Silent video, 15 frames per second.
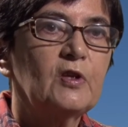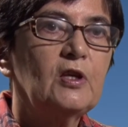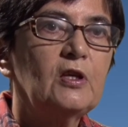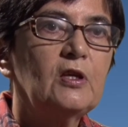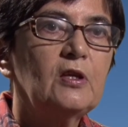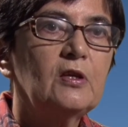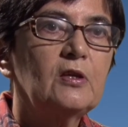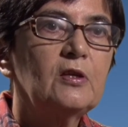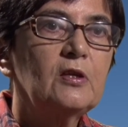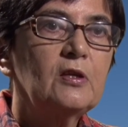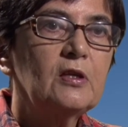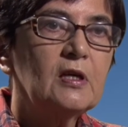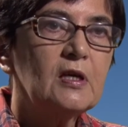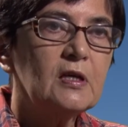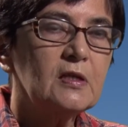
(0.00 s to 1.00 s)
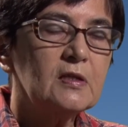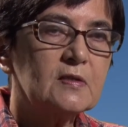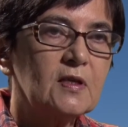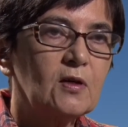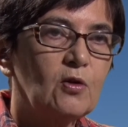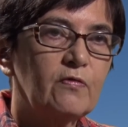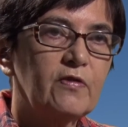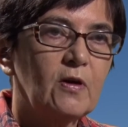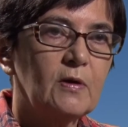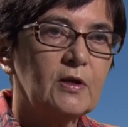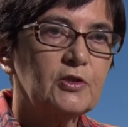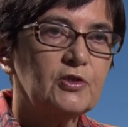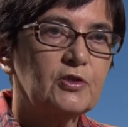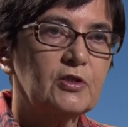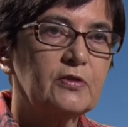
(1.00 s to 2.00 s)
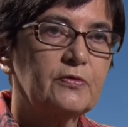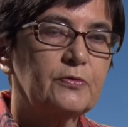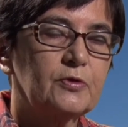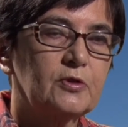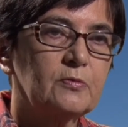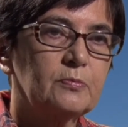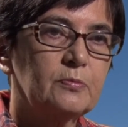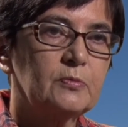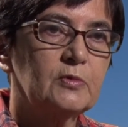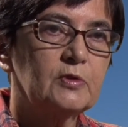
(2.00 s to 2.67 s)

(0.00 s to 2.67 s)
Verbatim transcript: I nie zachowała się w tym